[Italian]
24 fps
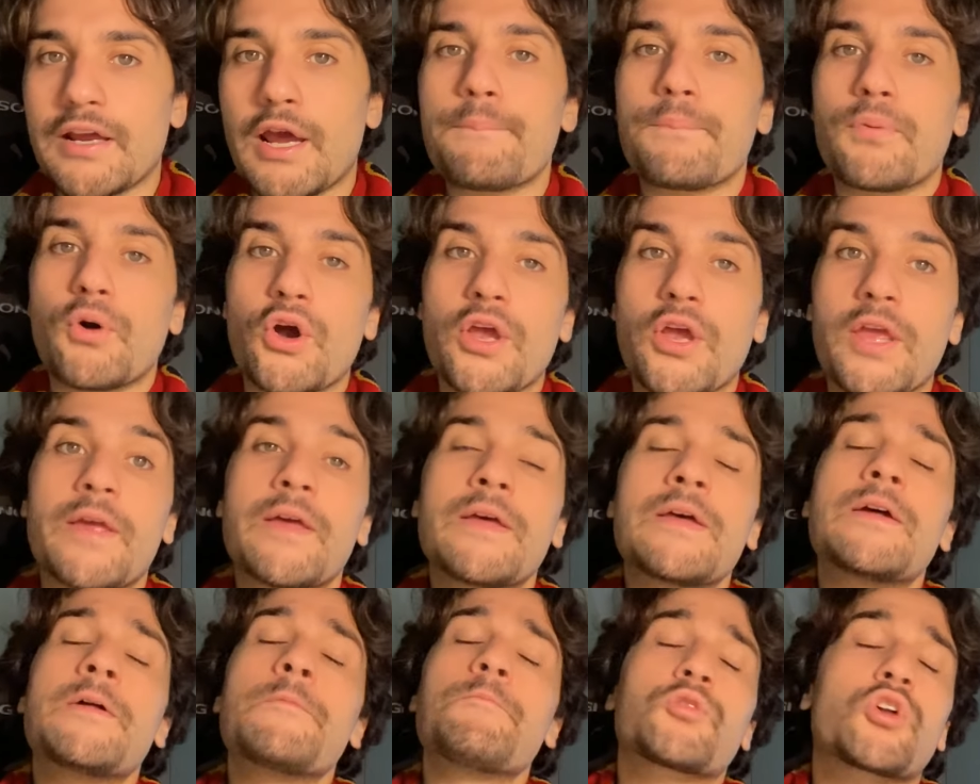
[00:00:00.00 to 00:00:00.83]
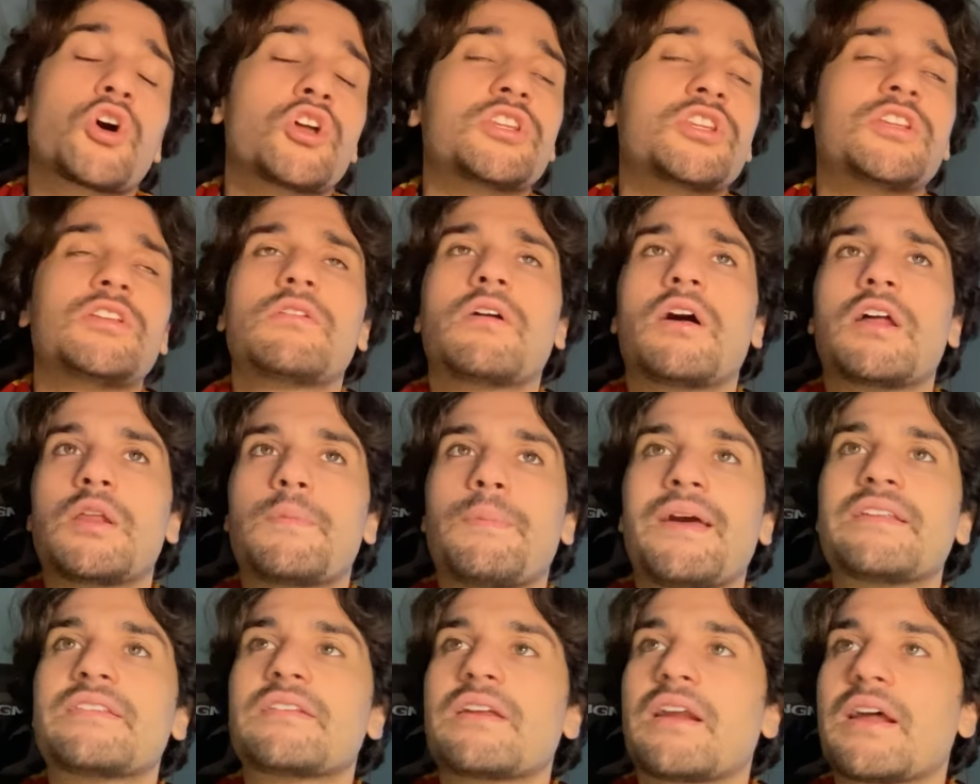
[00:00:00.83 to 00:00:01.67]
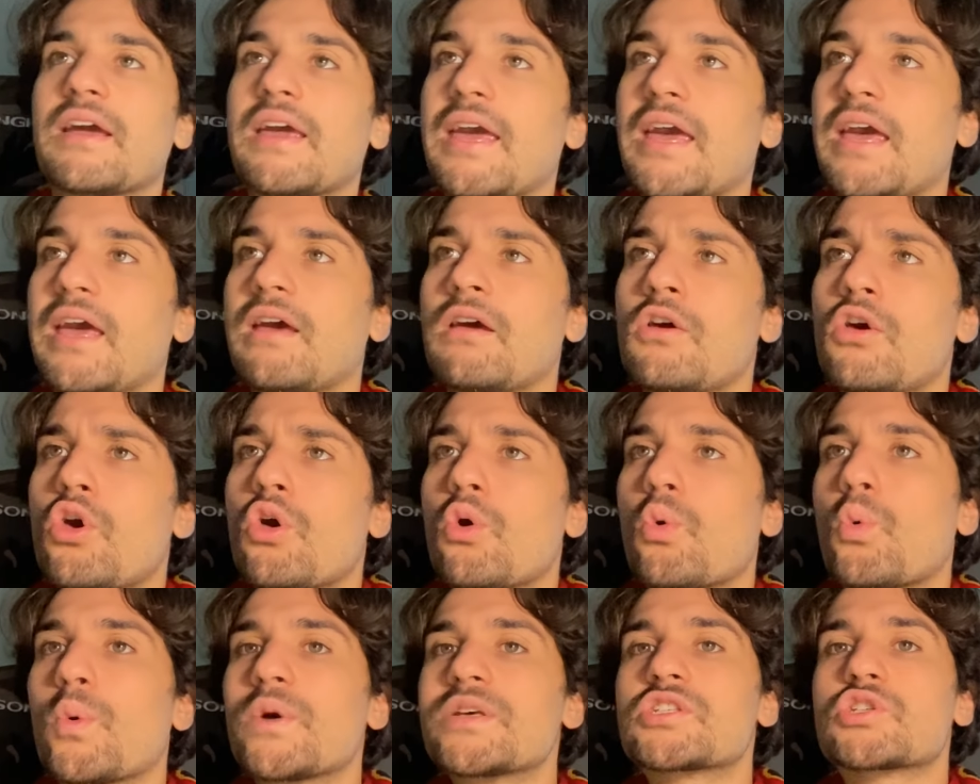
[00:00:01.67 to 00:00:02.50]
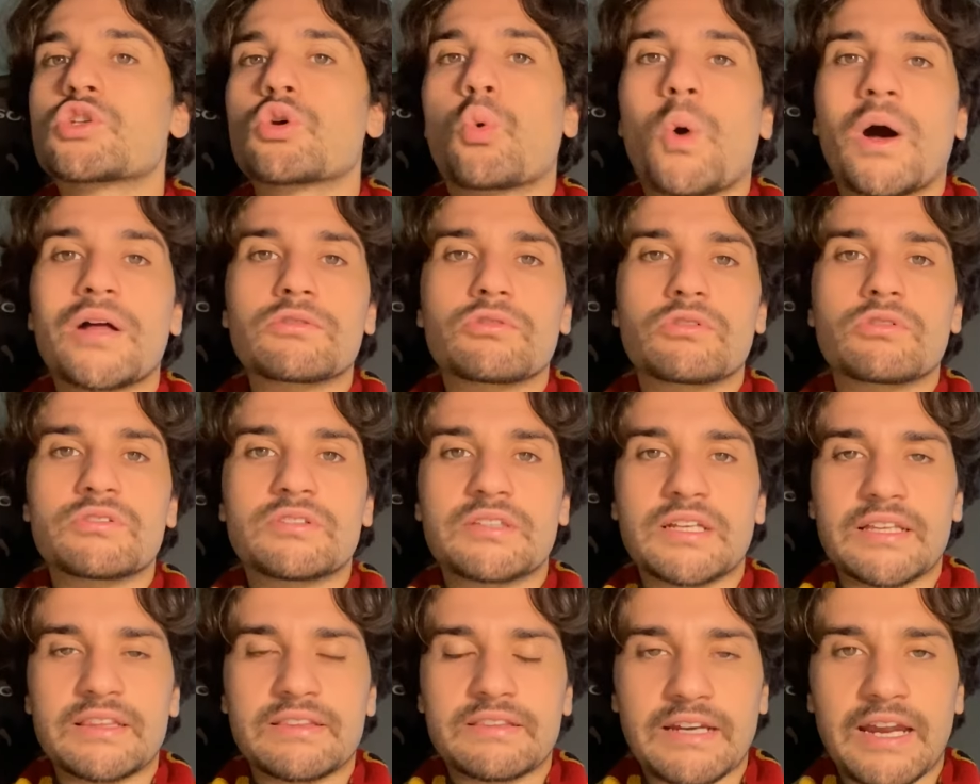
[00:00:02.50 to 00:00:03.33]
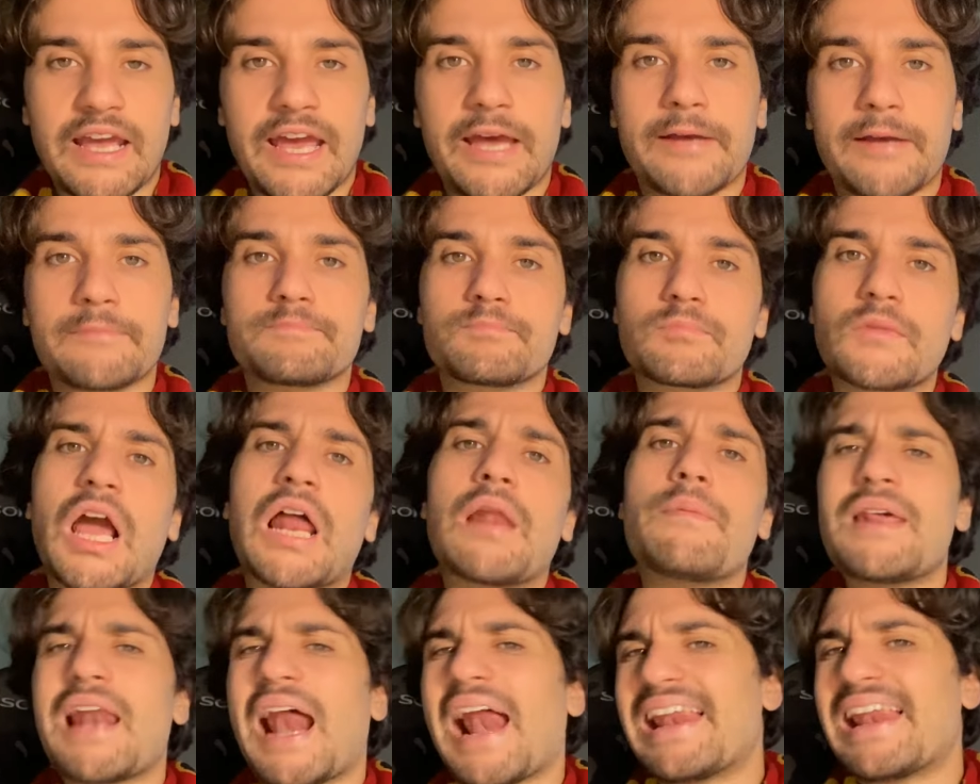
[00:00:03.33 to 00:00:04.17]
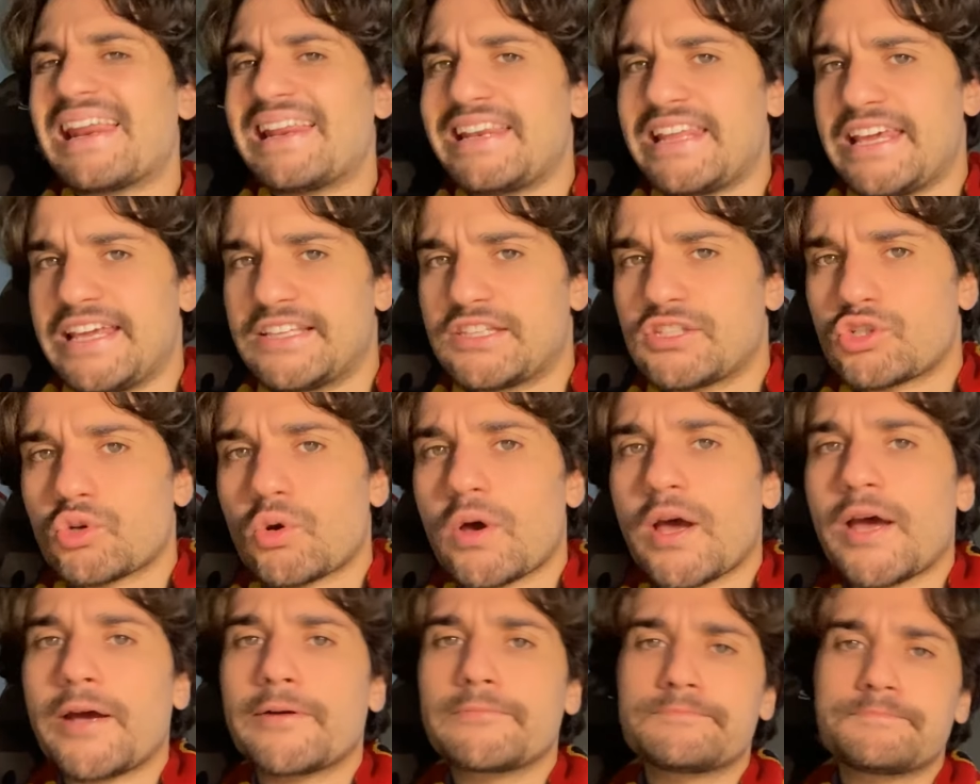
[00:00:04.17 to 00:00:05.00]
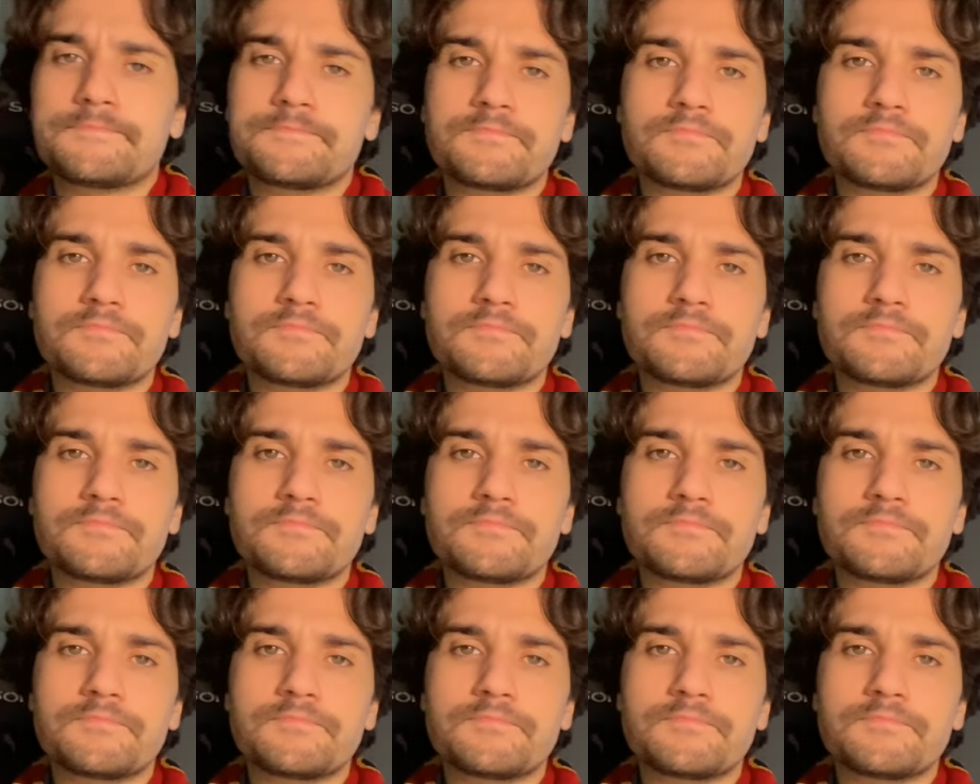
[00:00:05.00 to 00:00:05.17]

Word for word: E poi continuo a ripetere che questo 4-3-3, almeno all'inizio, eh,